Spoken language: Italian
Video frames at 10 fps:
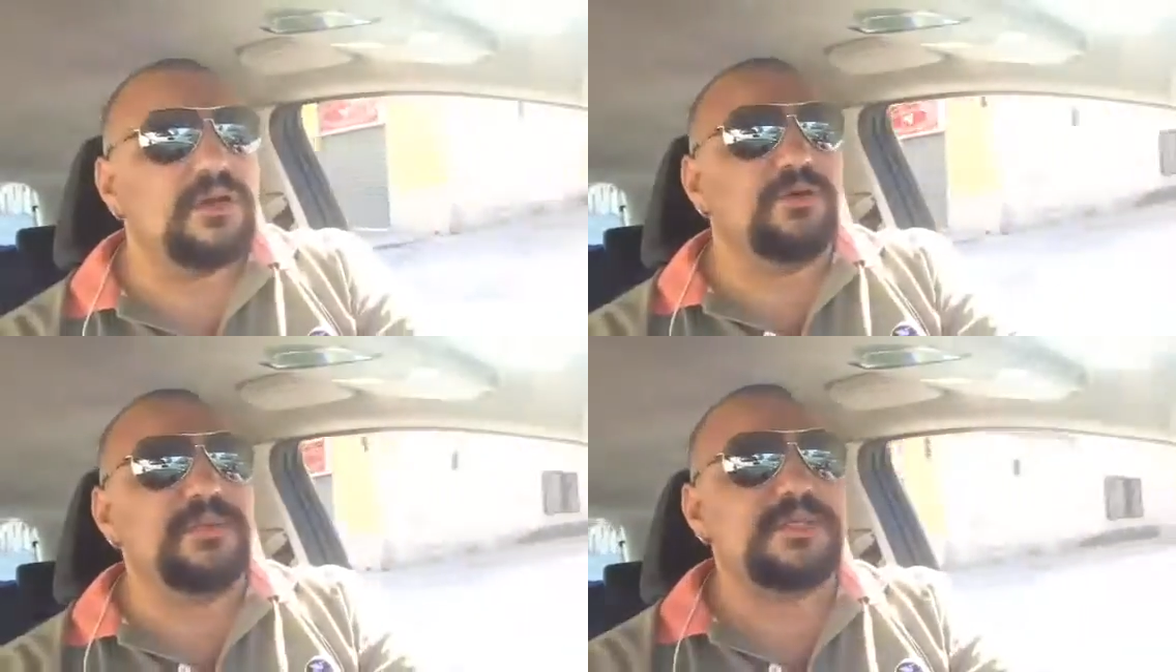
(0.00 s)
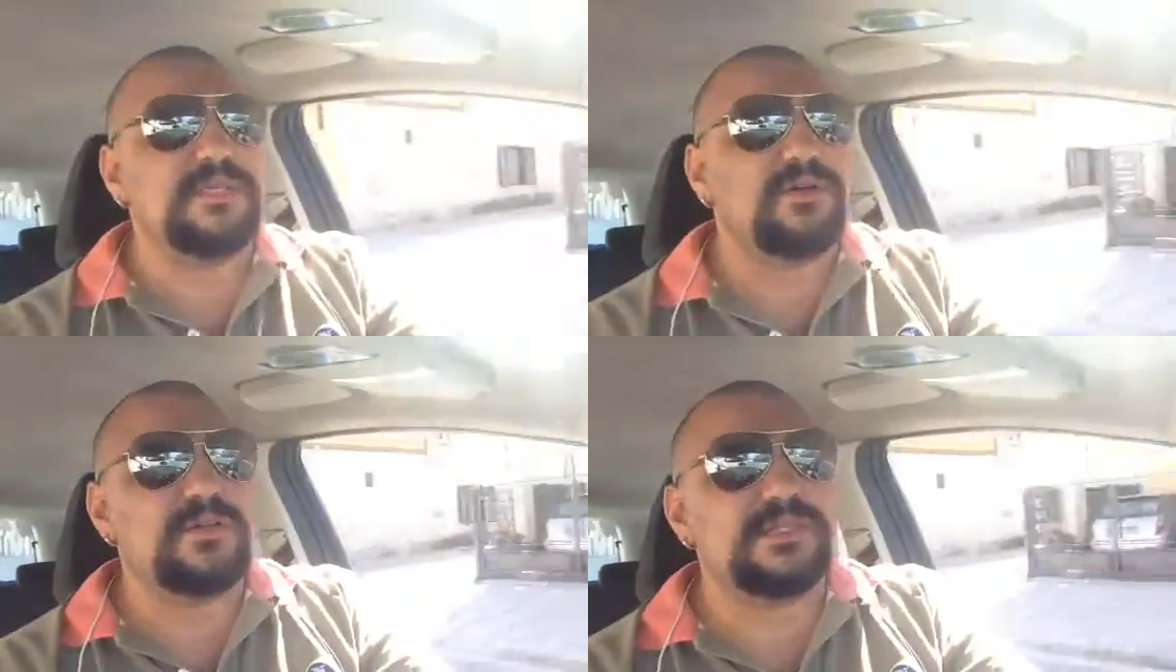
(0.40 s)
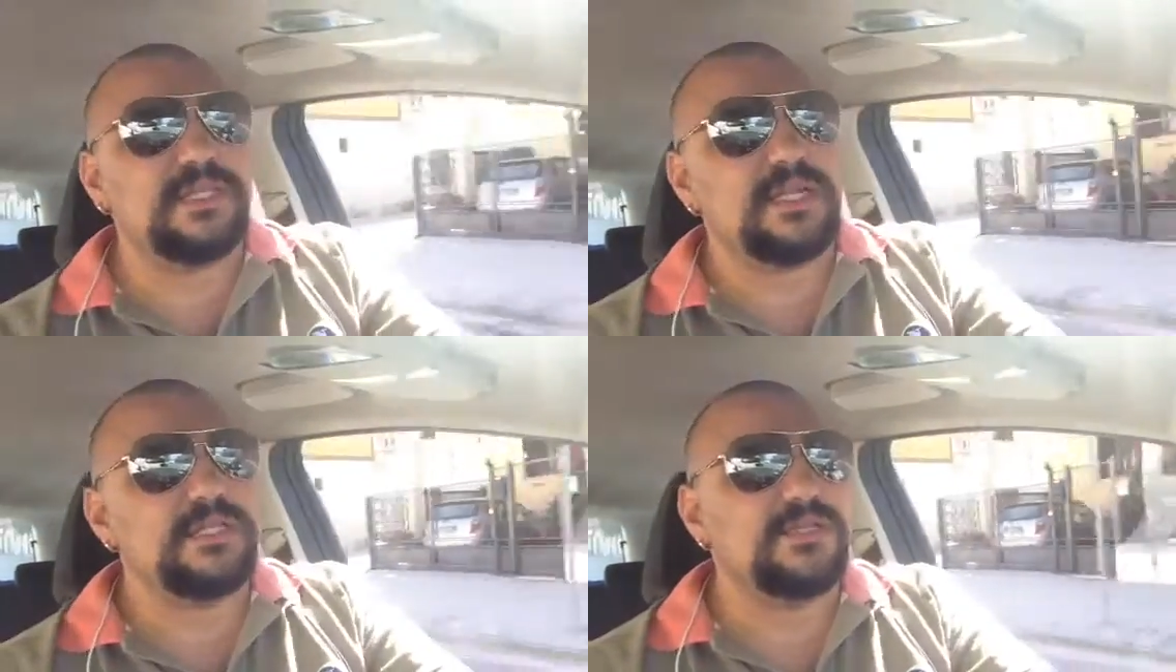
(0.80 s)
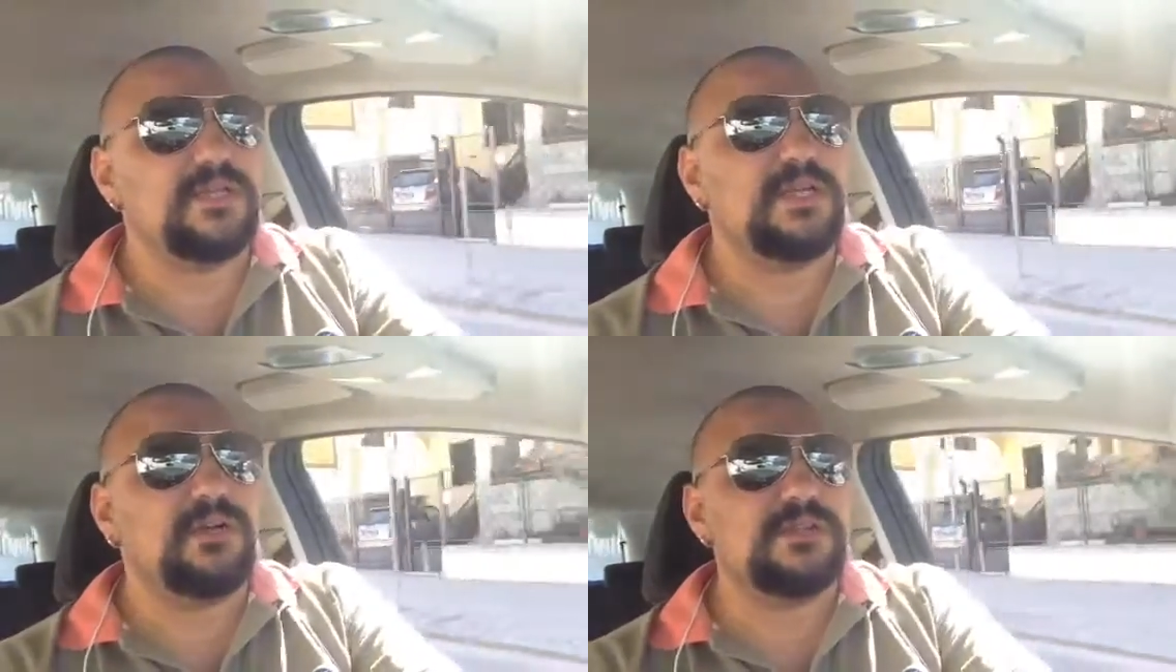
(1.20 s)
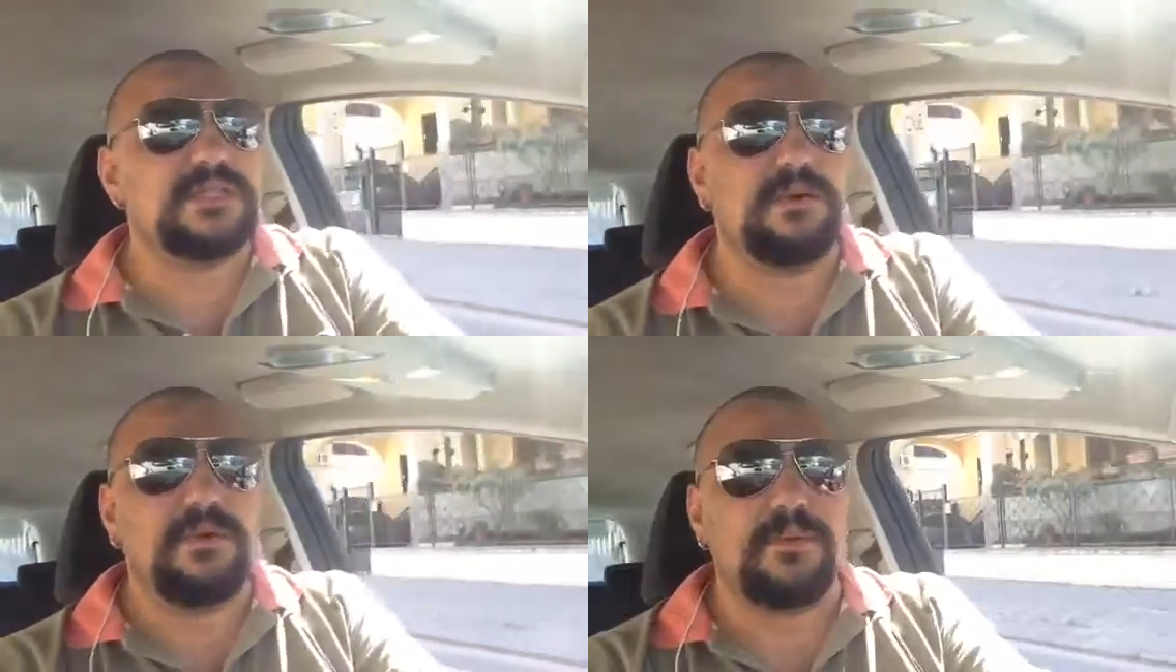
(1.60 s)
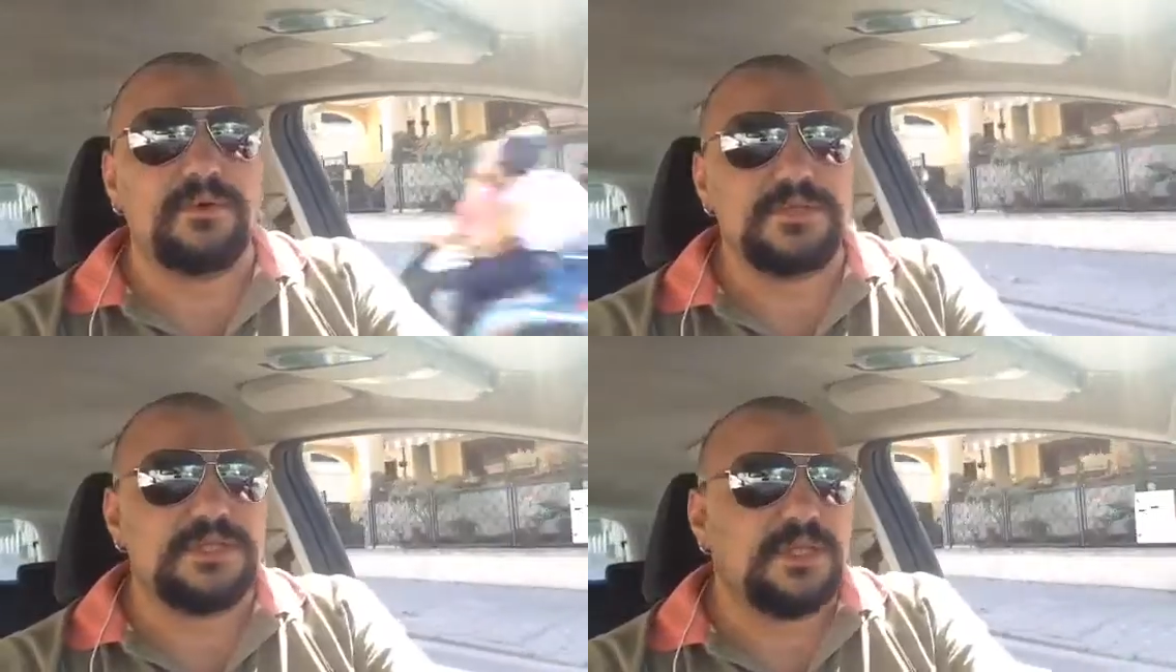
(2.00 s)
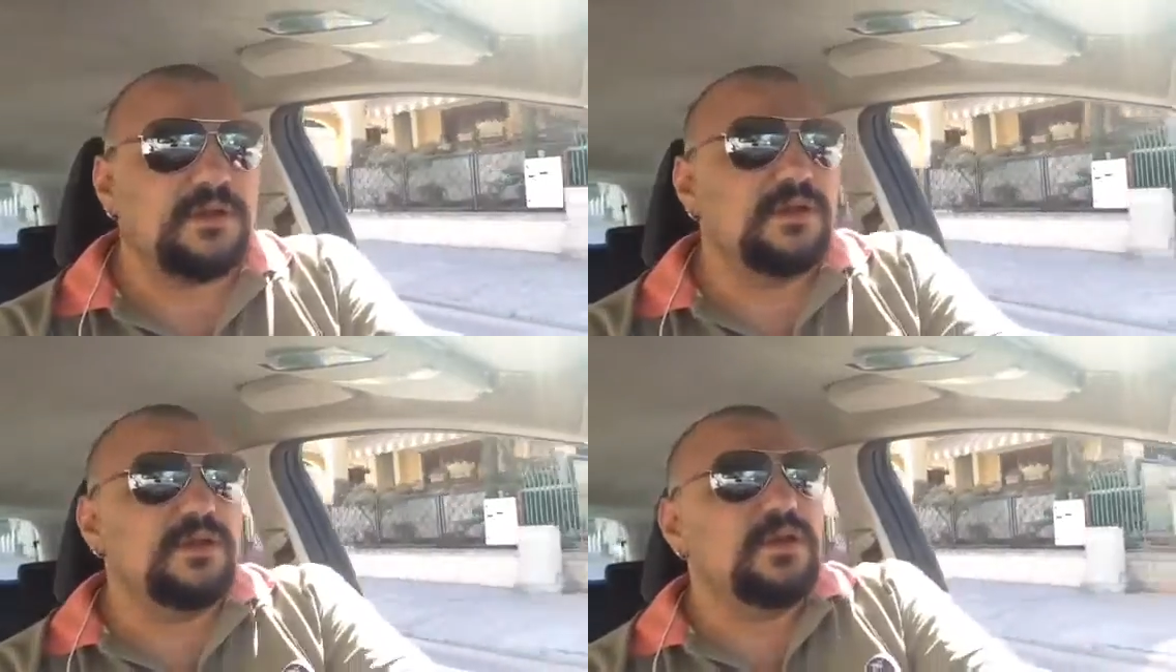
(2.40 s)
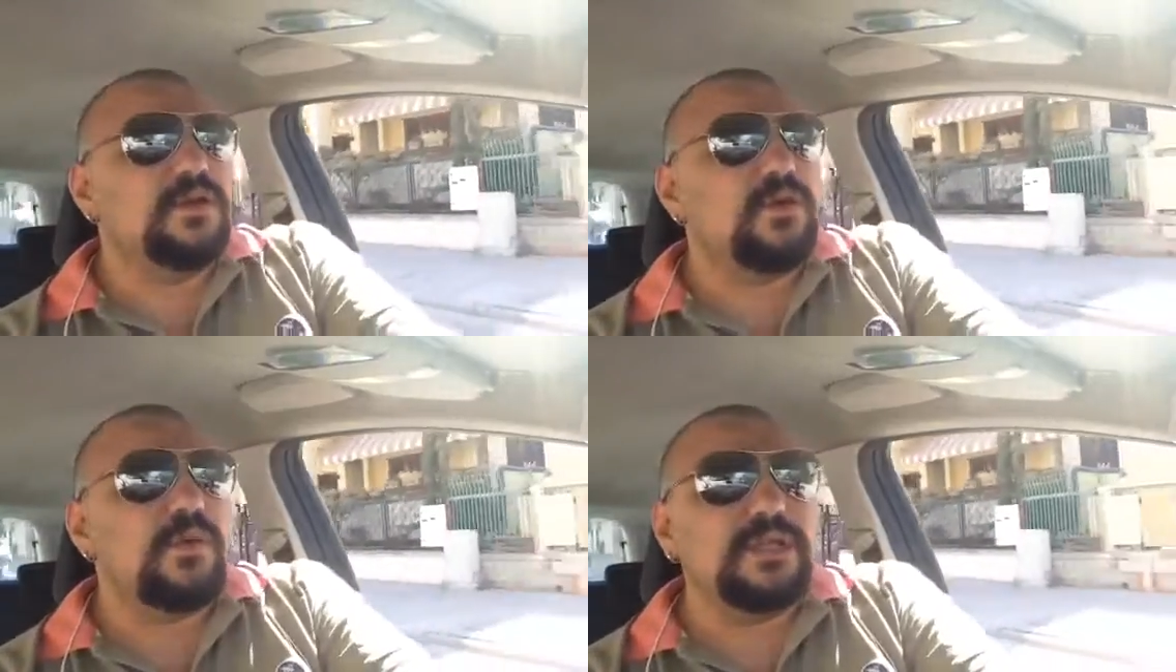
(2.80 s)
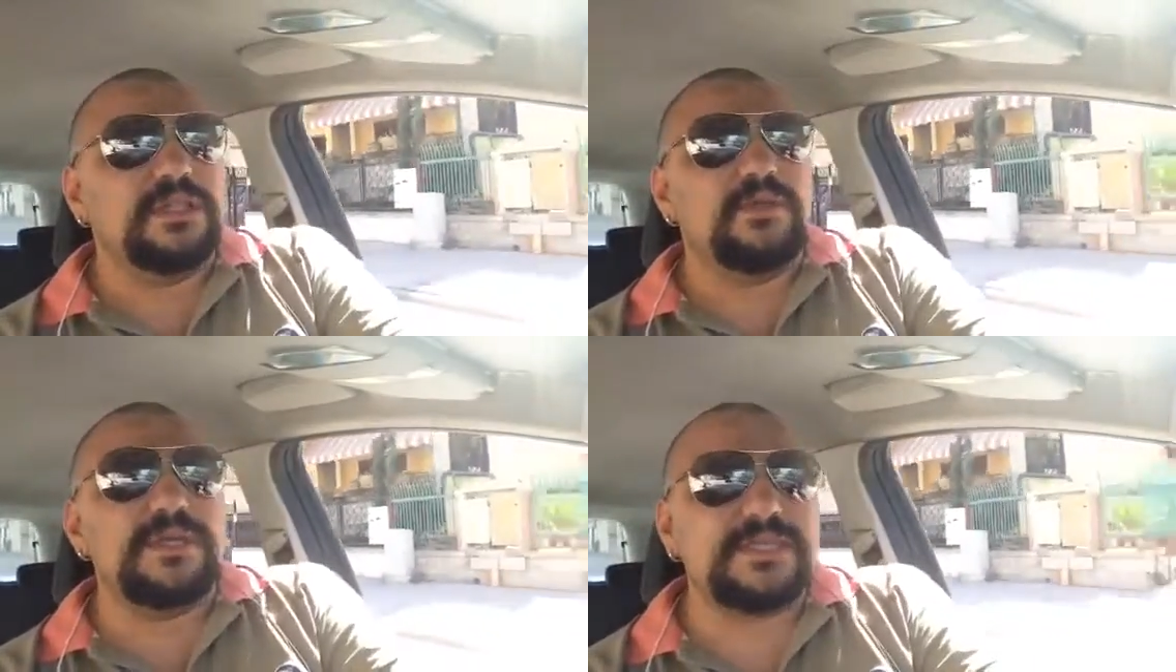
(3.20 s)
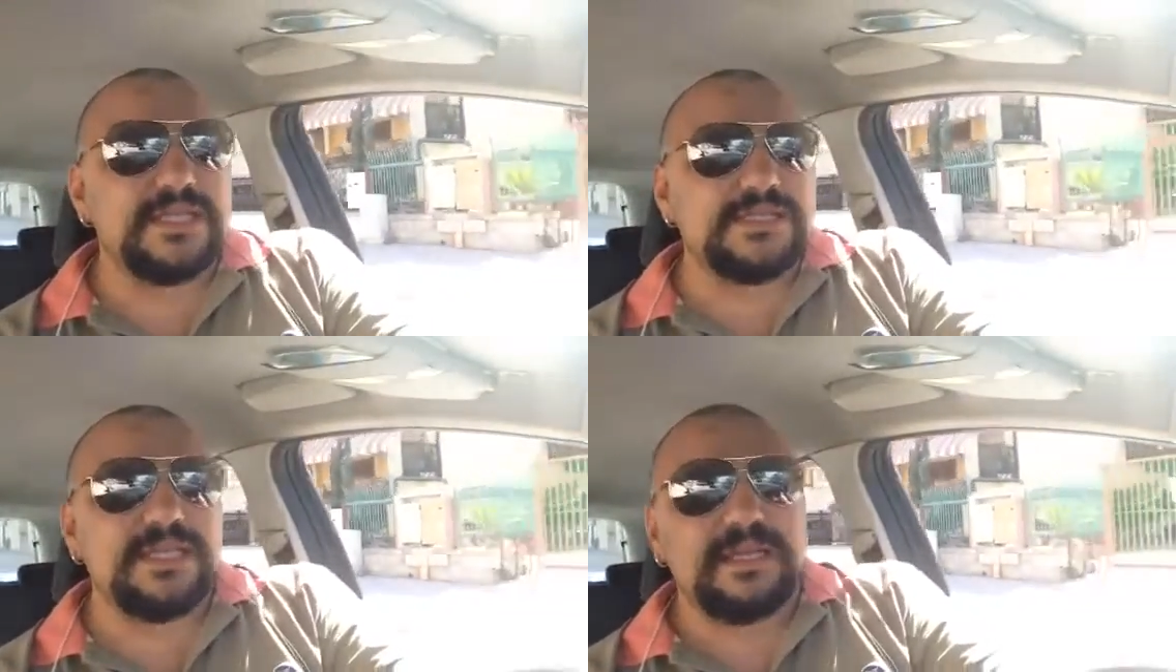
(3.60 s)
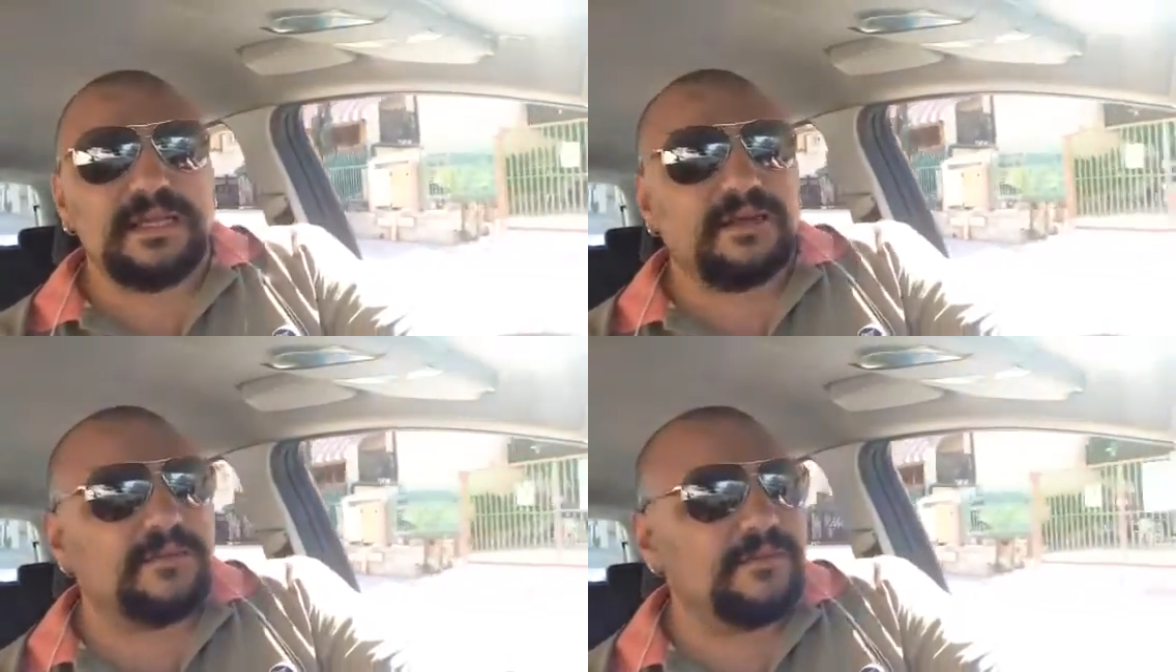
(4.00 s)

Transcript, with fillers: hanno preso in considerazione la nostra proposta. Quindi questa sera